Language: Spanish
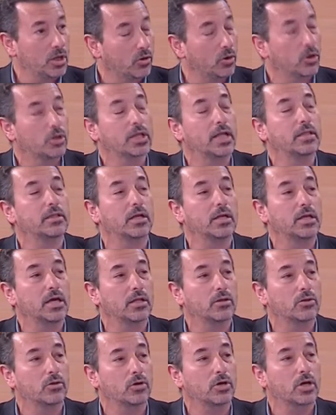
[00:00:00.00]
lo están
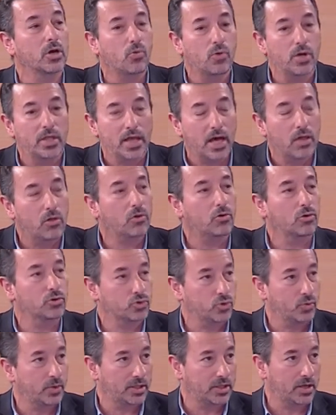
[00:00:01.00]
teniendo, y cuidado con
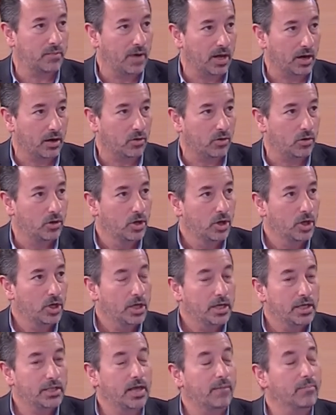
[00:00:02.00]
subestimarlo.
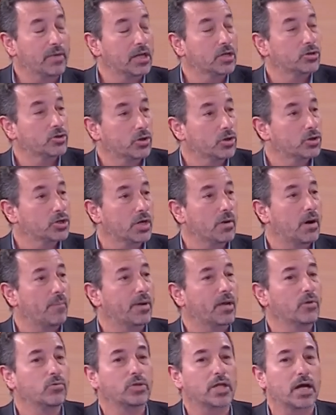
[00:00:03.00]
Y también eso nos lleva a
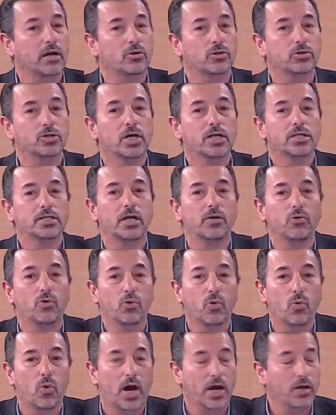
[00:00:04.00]
preguntarnos si en
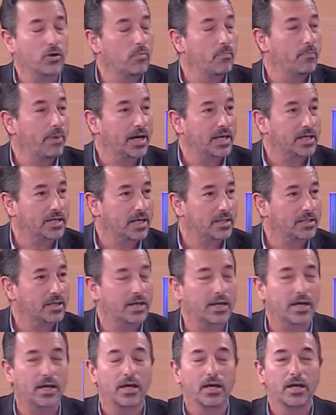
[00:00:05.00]
Uruguay, un país que
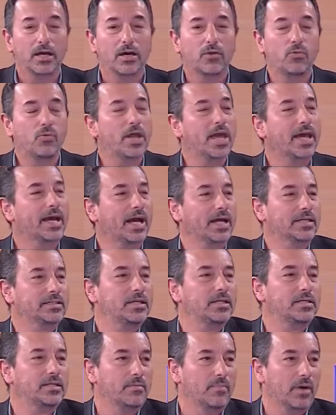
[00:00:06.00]
tiene una
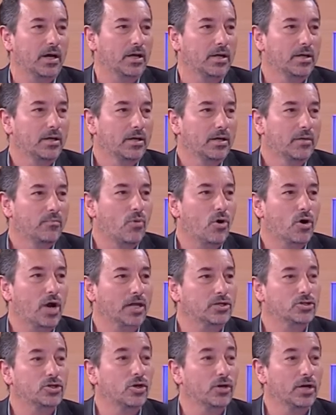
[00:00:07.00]
escasísima
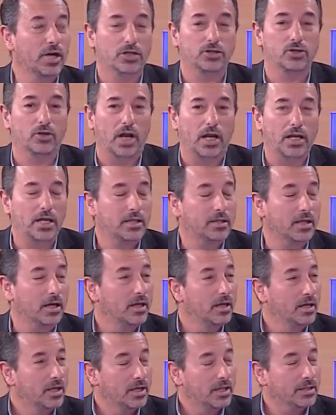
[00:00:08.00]
vocación nacionalista,
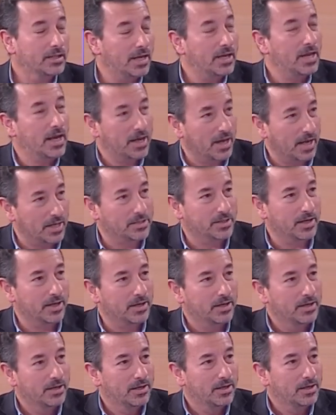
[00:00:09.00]
tan
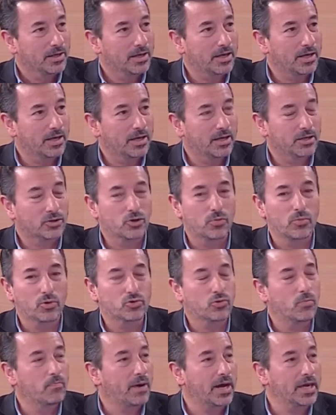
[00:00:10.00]
escasa, que
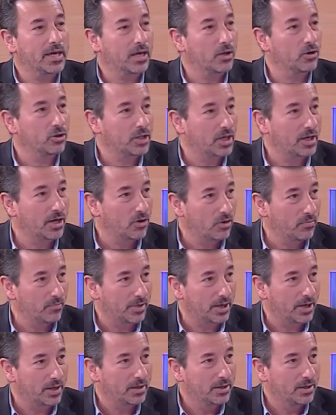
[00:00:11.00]
somos un país que no tiene
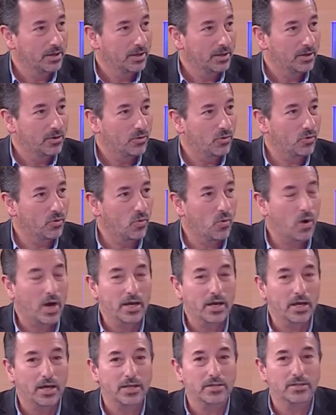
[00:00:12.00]
nombre.
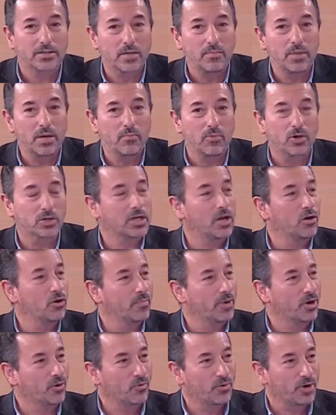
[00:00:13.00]
Uruguay en sí mismo es el
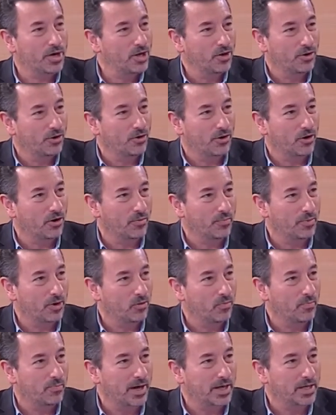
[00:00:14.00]
nombre de un río, no el nombre
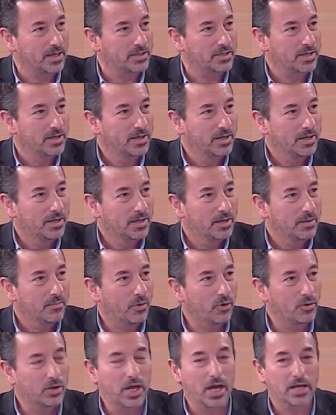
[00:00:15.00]
de un país.
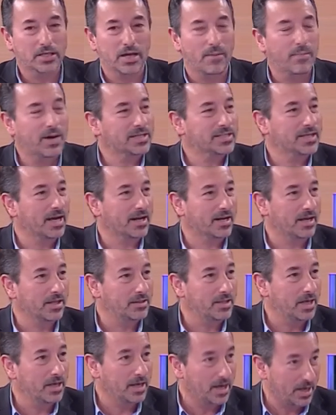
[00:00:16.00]
Podría llamarse
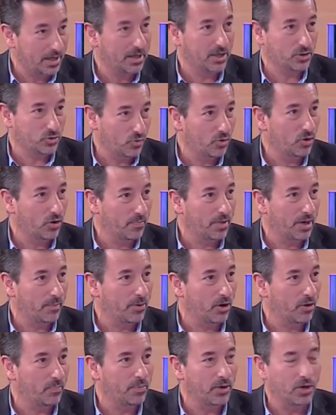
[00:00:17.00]
Argentina, que es un nombre
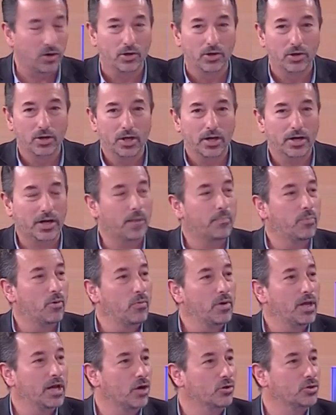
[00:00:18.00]
propio,
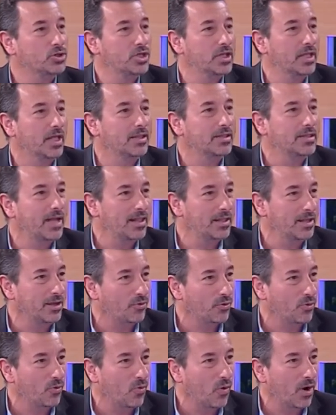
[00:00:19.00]
República Occidental del
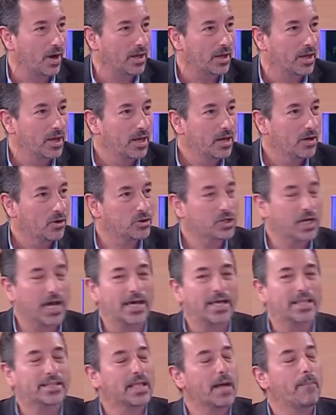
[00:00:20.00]
Uruguay. O sea,
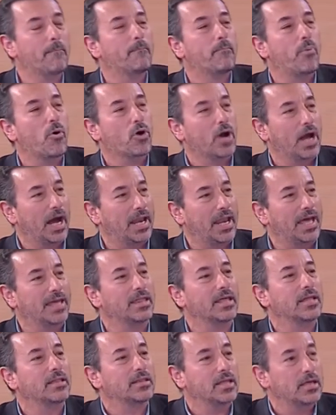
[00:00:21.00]
es tan poca la
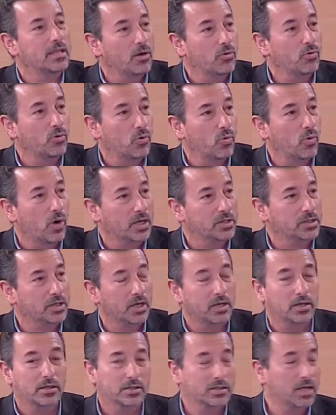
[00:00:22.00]
identidad
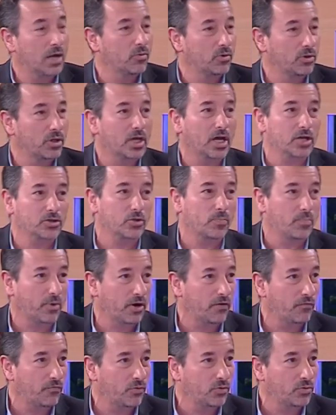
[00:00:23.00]
uruguaya, salvo diría yo por
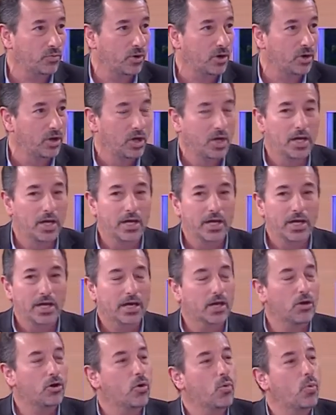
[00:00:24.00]
el fútbol,
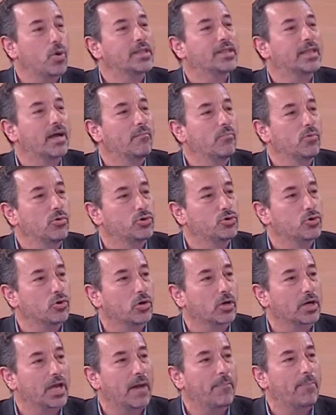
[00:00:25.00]
que nos cuesta
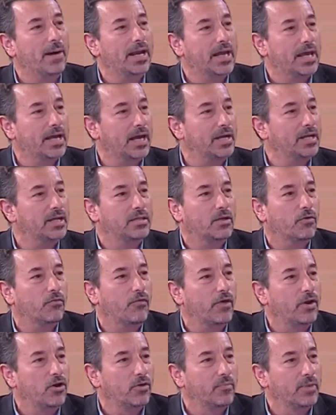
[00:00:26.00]
mucho que aparezcan estos
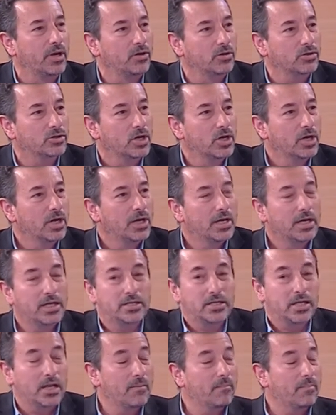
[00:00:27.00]
fenómenos y
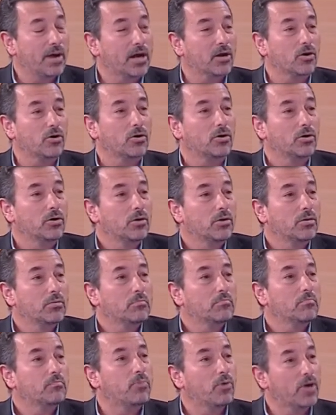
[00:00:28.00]
sin embargo
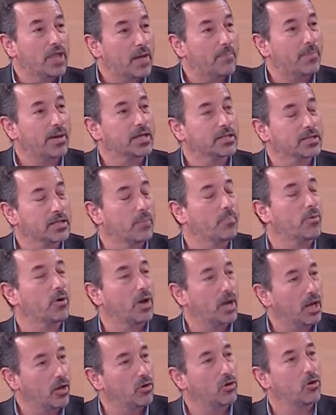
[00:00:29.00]
puede aparecer por
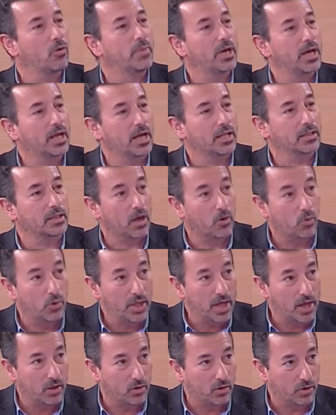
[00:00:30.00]
el lado de los migrantes.
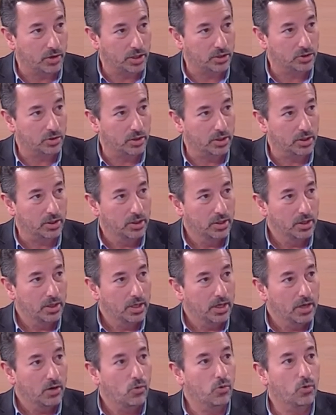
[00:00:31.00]
Cuidado con eso. ¿eh?
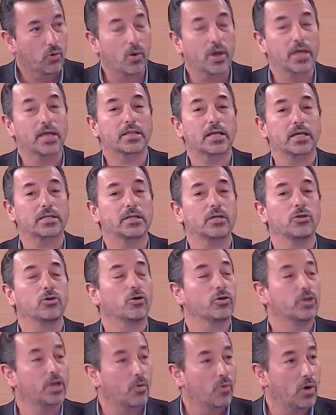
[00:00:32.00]
Uruguay está
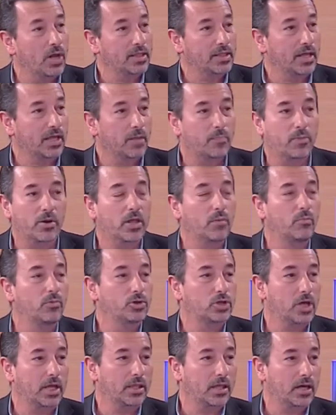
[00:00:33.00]
siendo de vuelta, después de
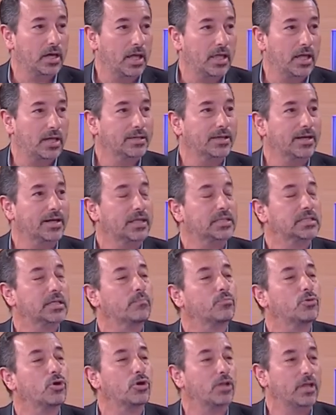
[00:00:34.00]
muchas décadas,
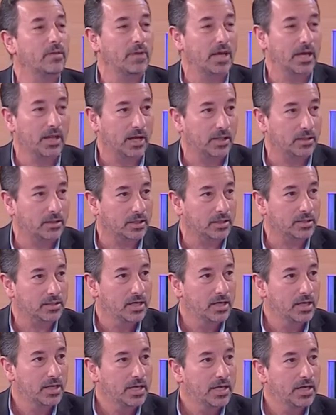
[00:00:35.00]
receptor de migrantes.
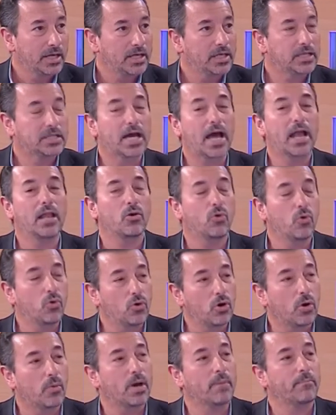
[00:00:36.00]
Y ya
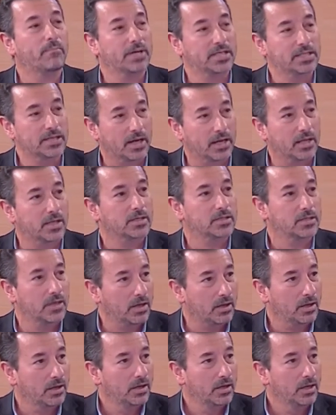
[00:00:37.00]
alguno va a empezar a
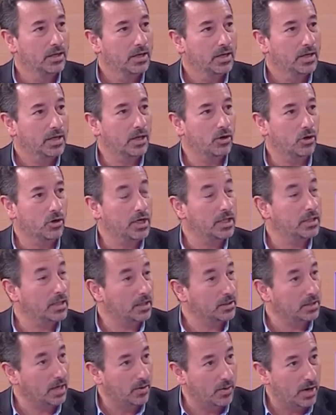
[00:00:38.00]
decir que nos
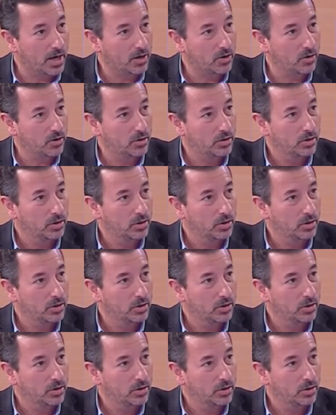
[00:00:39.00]
quitan trabajo,